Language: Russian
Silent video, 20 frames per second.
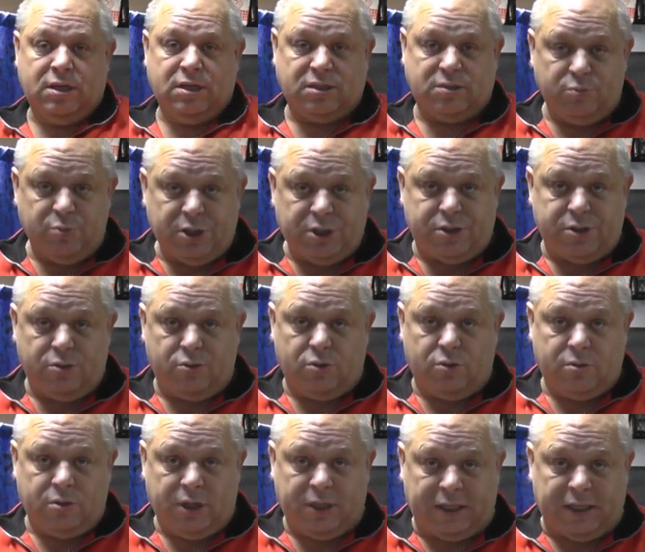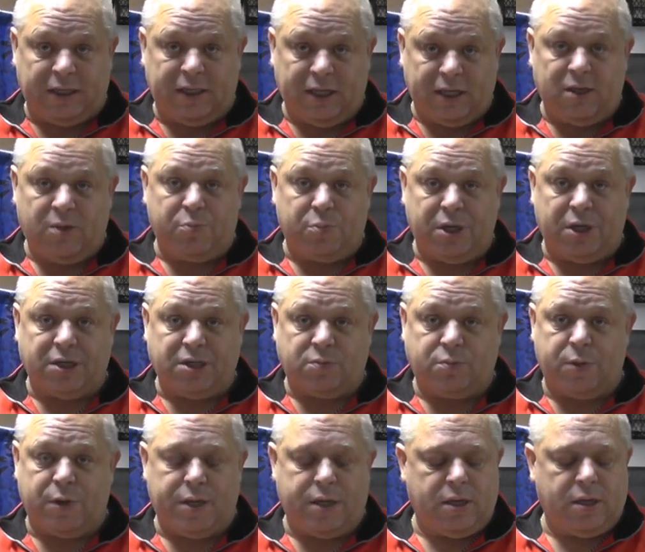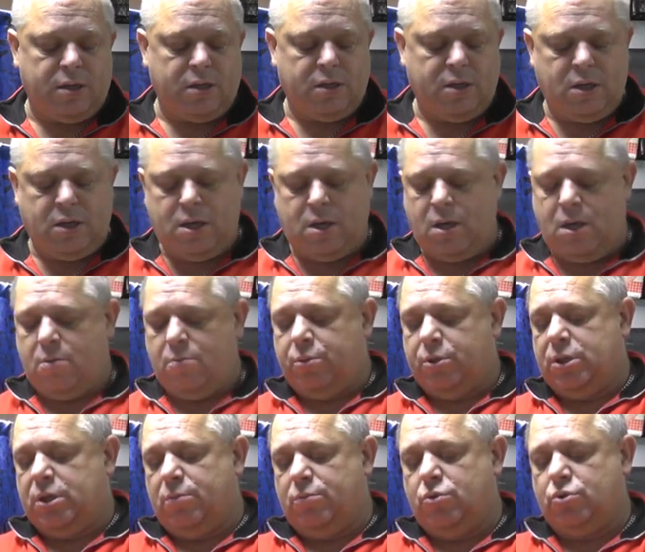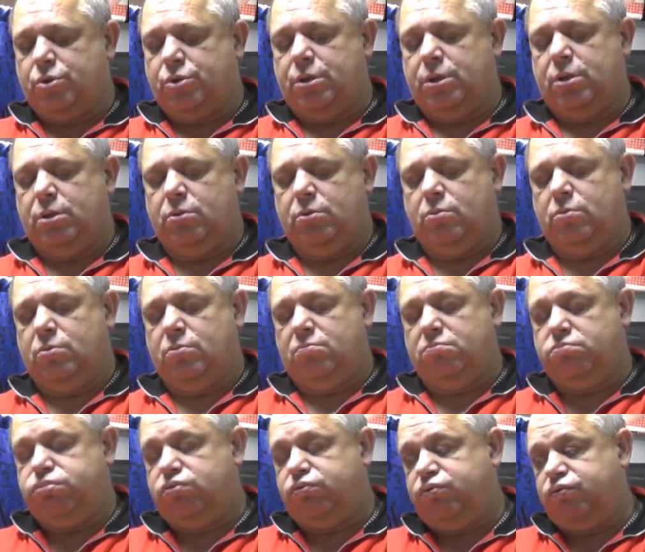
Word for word: С мыслью этой надо переспать. Потому что, ну,